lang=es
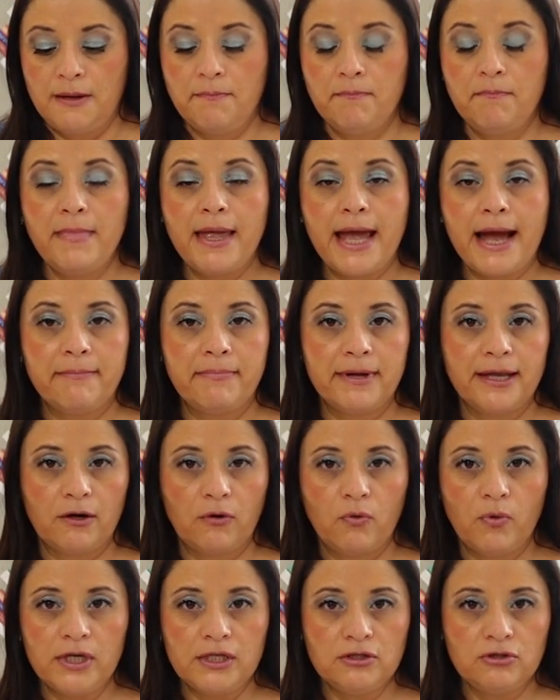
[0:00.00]
Me
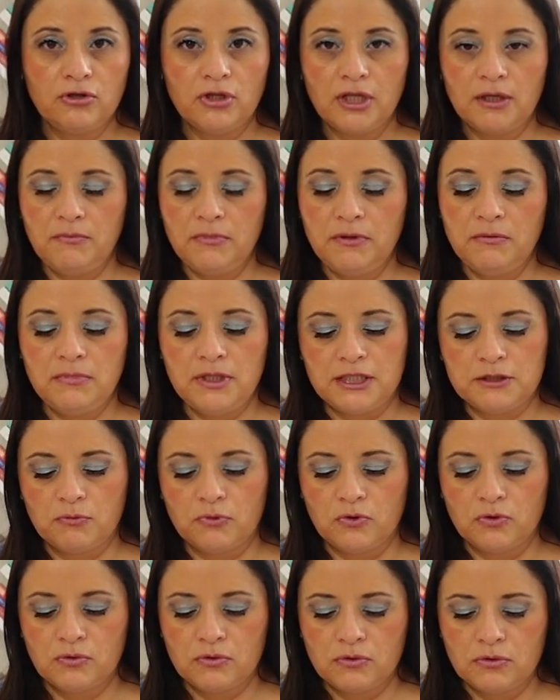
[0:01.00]
avergüenzo de mí
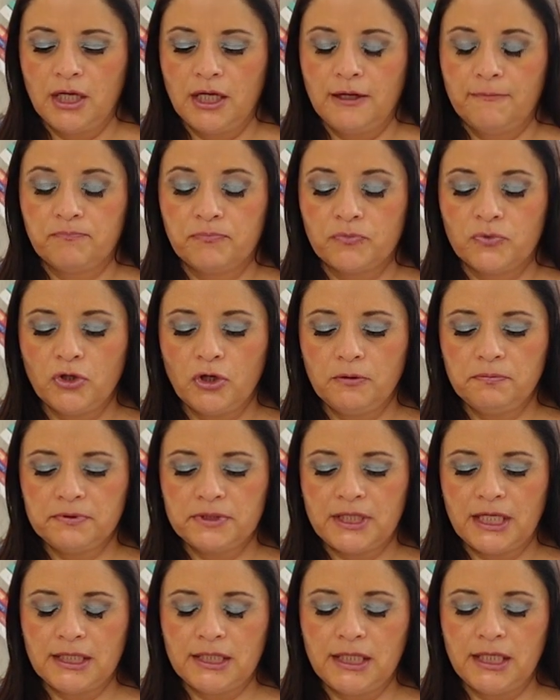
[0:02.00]
mismo. No
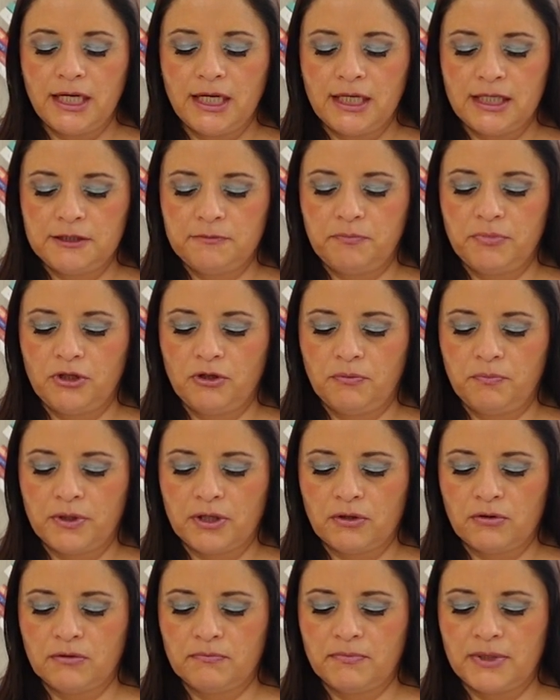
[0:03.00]
obstante, Ilanés pidió
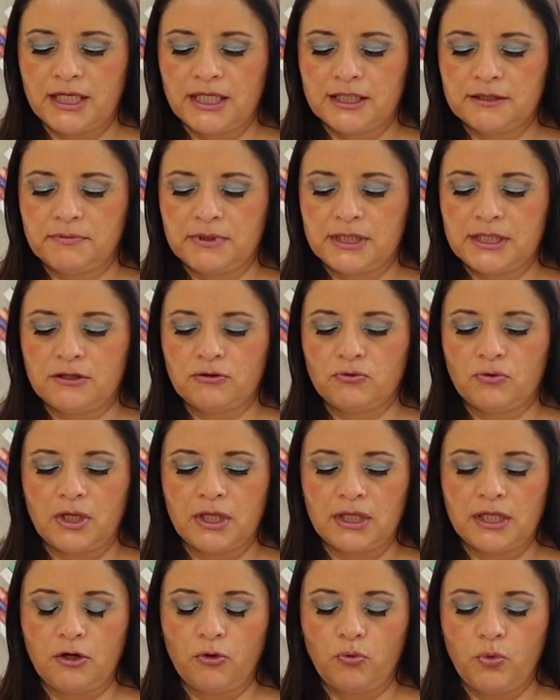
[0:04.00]
perdón varias veces
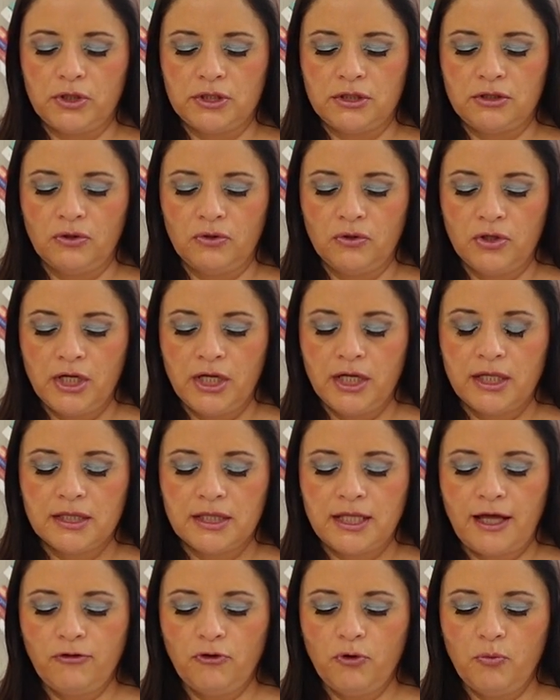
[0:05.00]
durante el juicio,
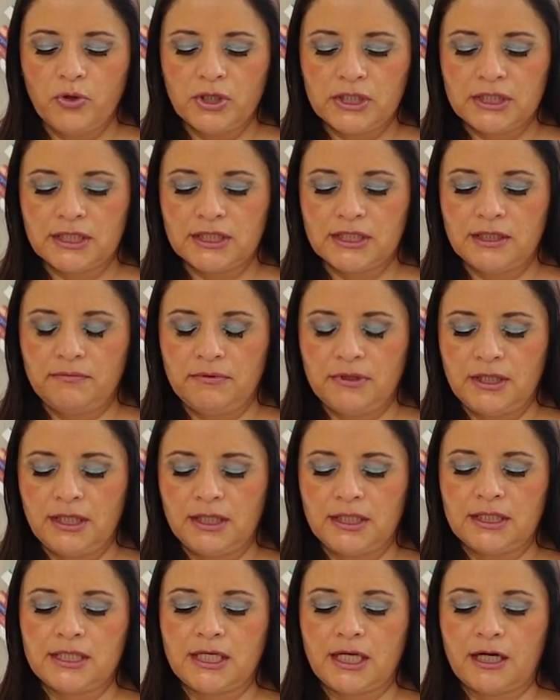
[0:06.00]
dando muestras
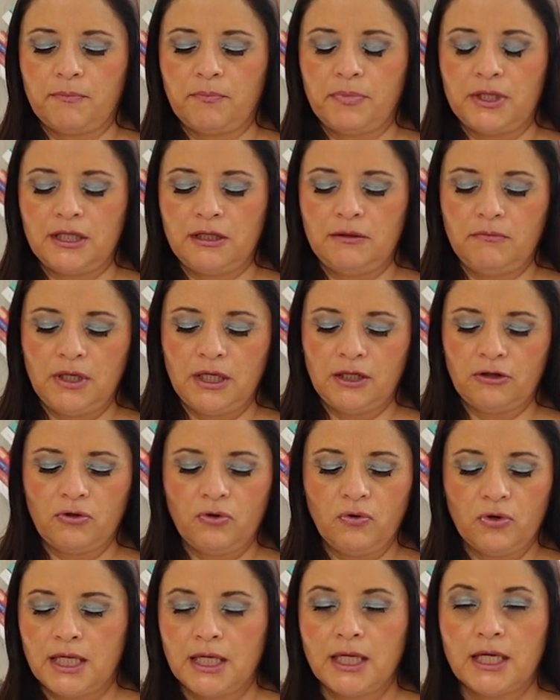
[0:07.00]
evidentes de
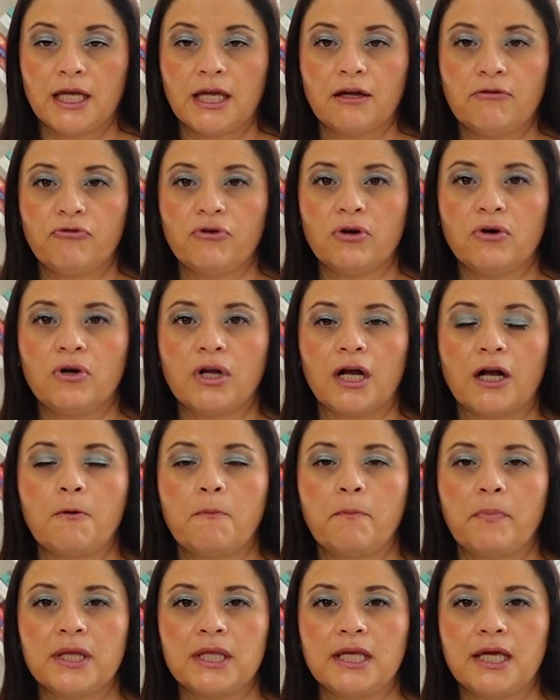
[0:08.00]
arrepentimiento que fueron
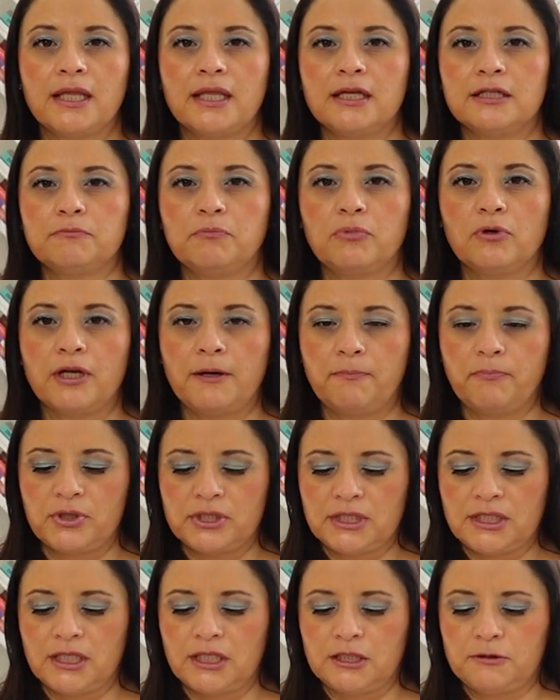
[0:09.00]
acompañadas por la
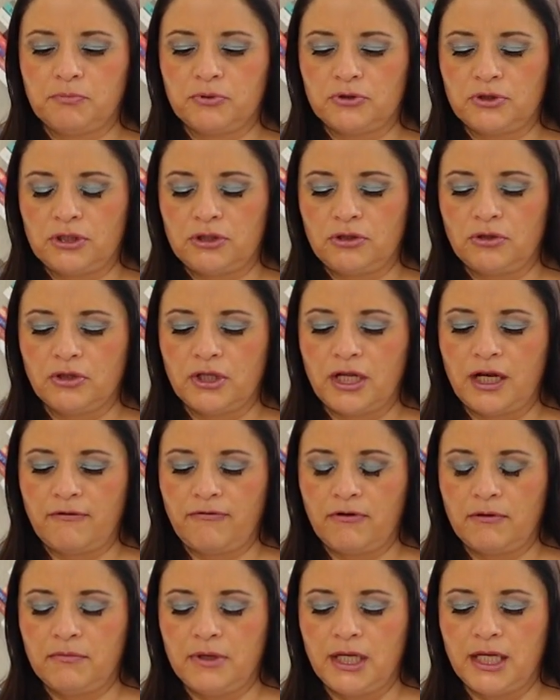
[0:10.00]
puesta a disposición de la
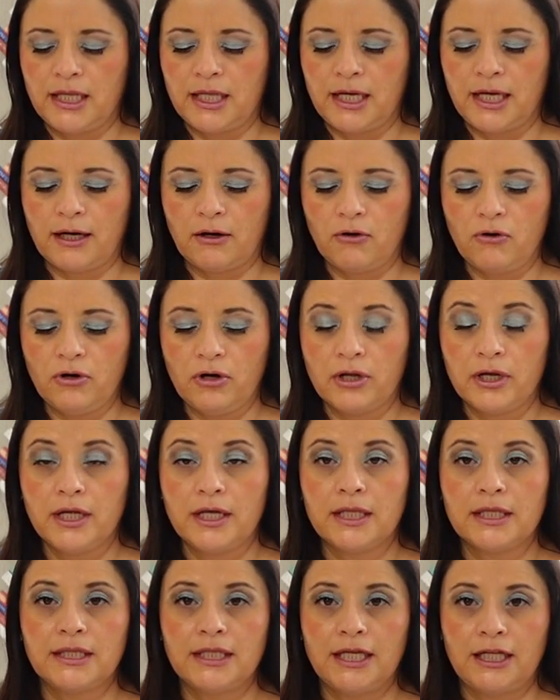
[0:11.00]
familia de Nagor
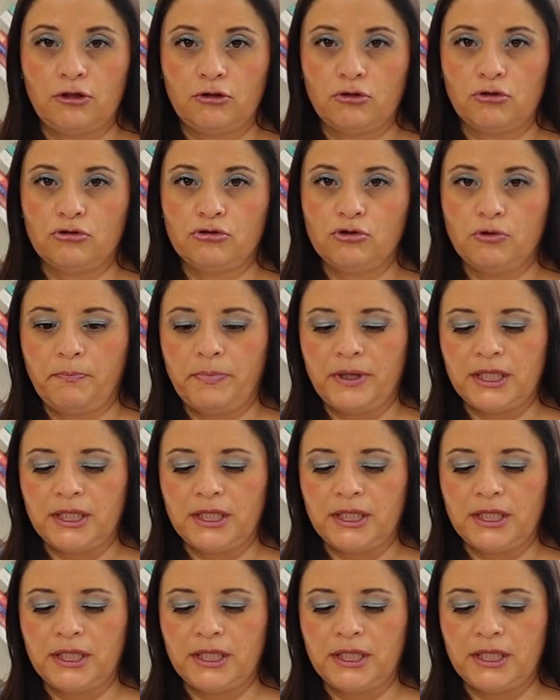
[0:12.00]
de todo su